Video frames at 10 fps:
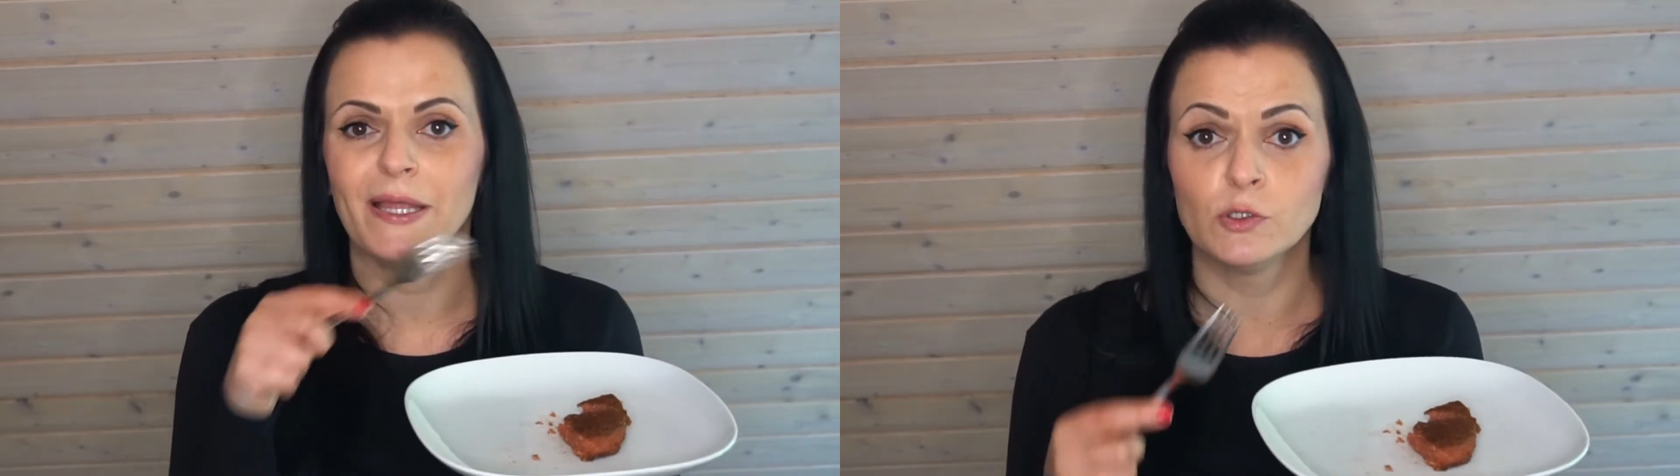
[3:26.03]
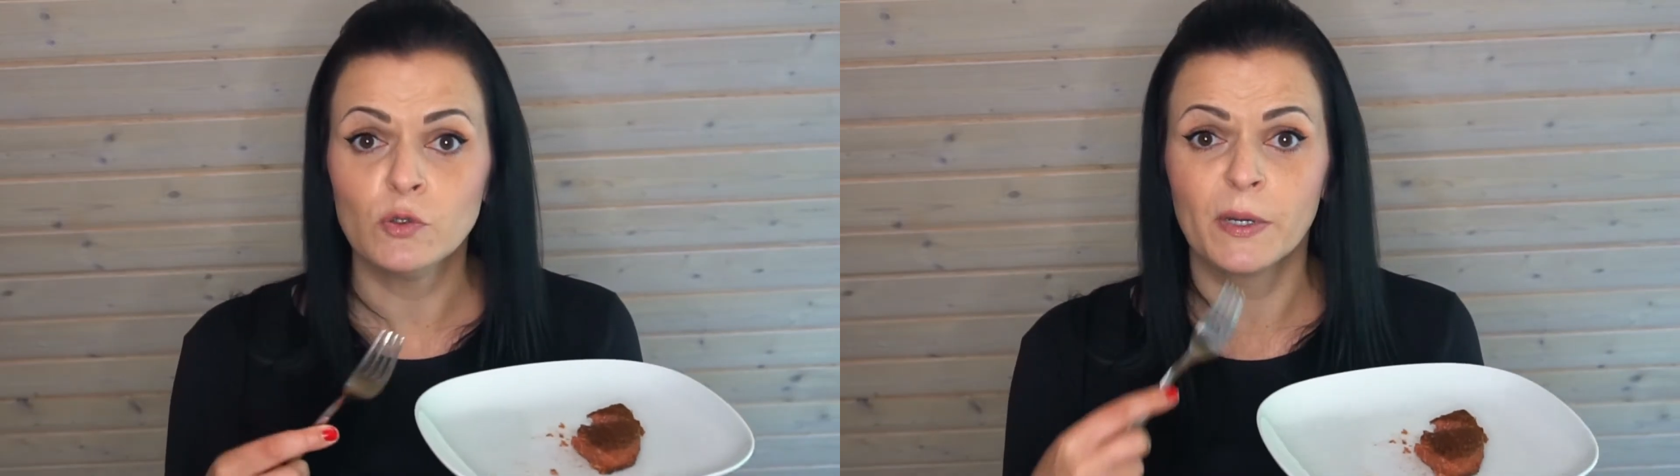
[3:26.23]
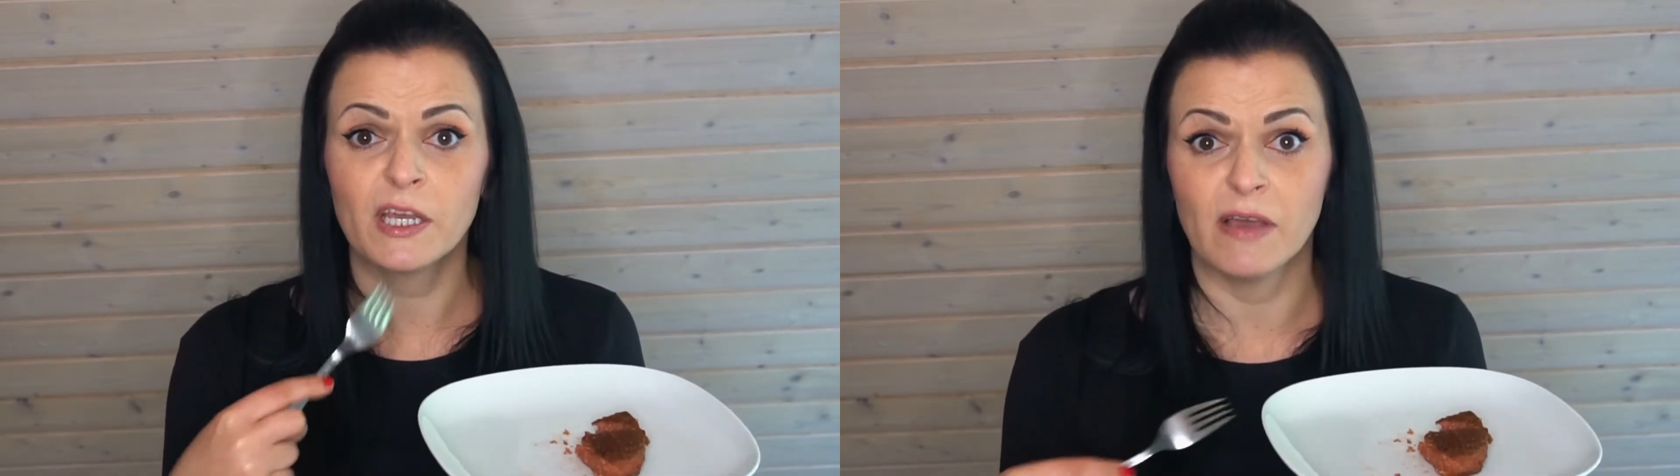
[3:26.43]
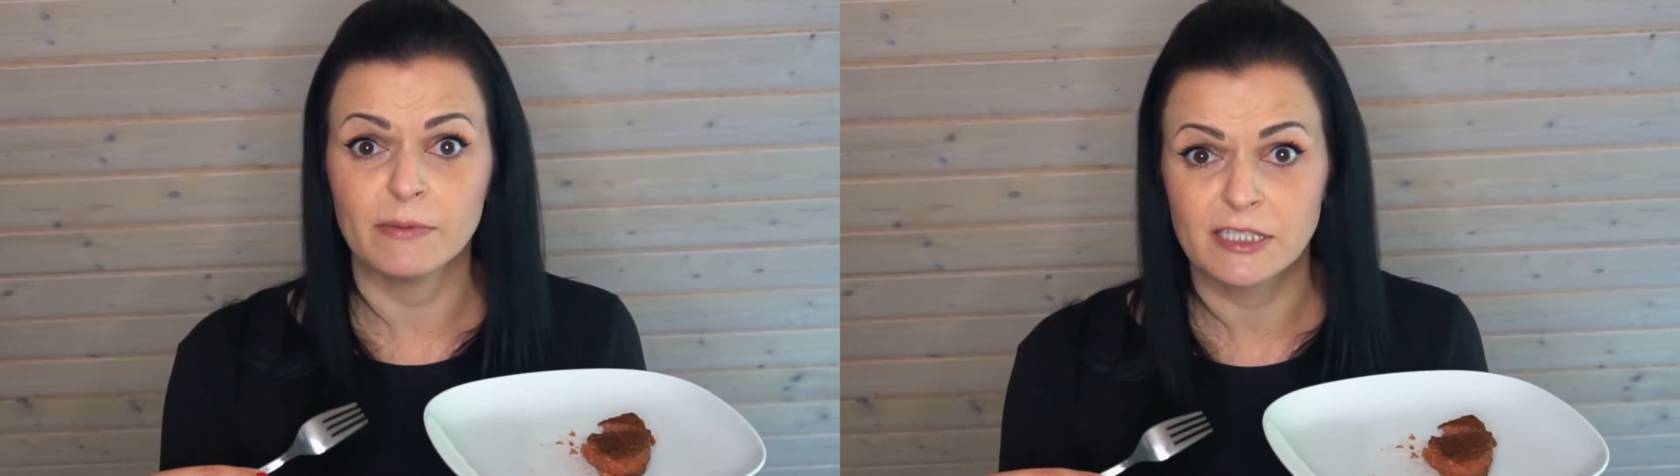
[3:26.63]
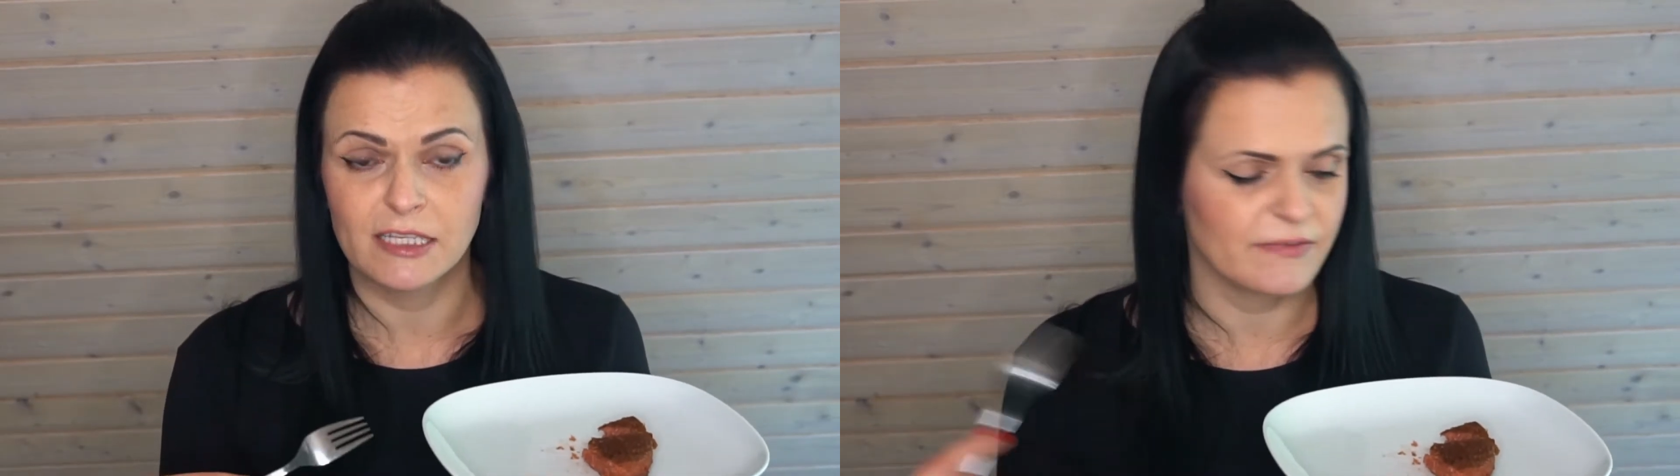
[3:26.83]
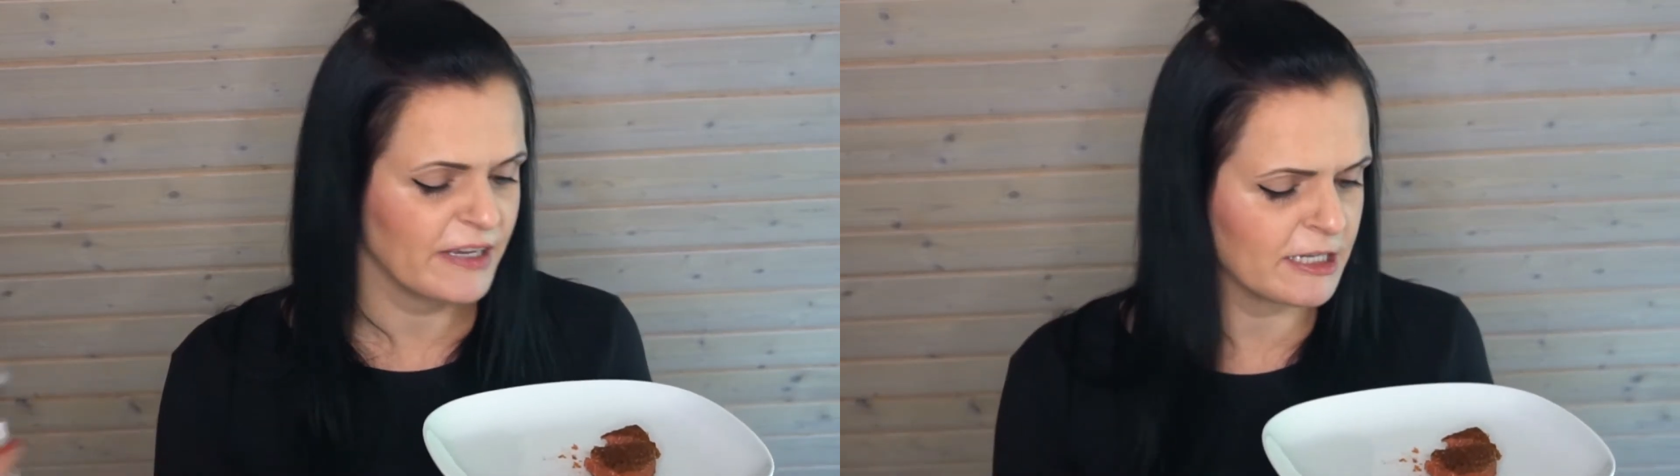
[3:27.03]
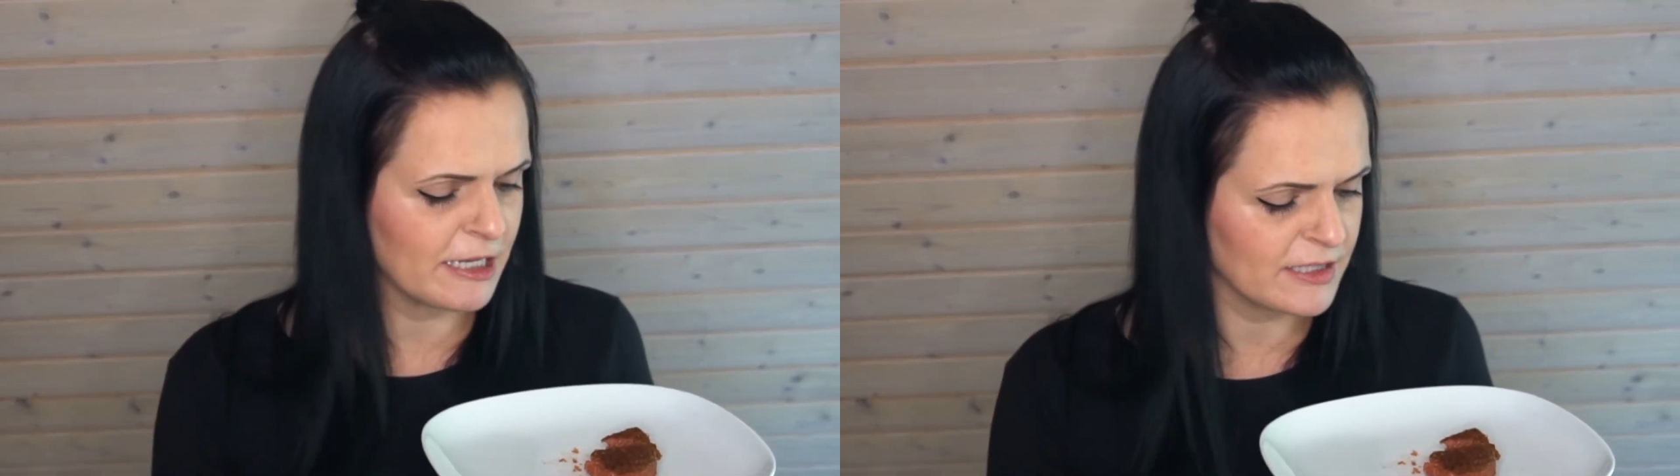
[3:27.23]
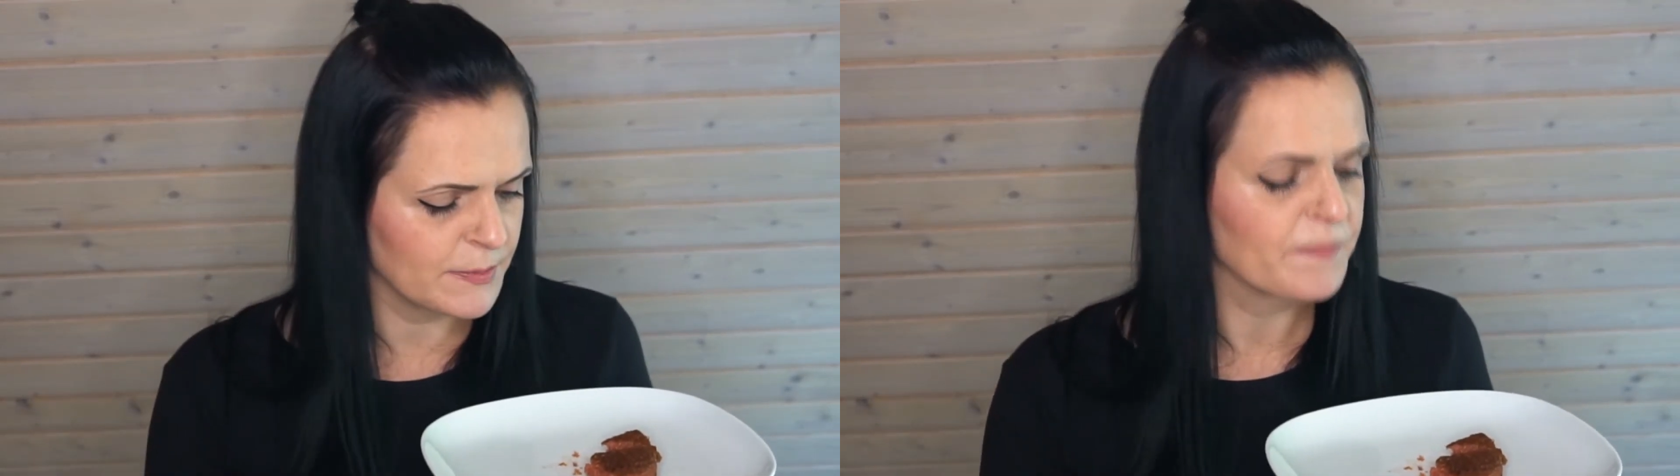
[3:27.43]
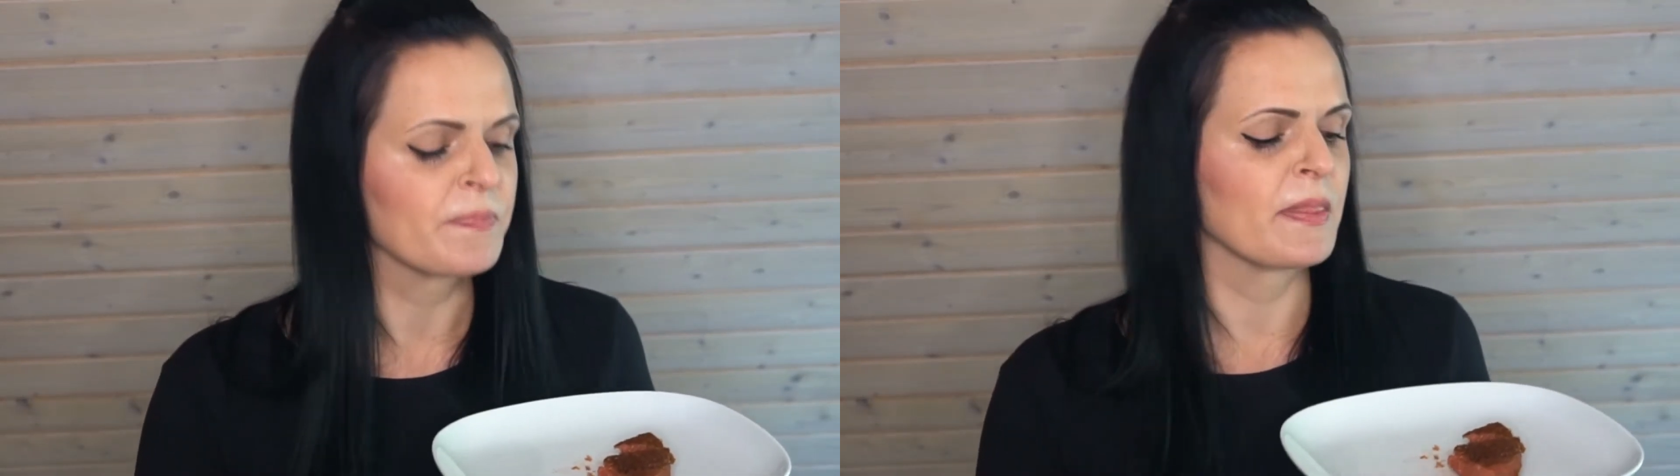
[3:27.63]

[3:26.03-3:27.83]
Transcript: Patty übrig. Wir haben das Ganze weggegessen.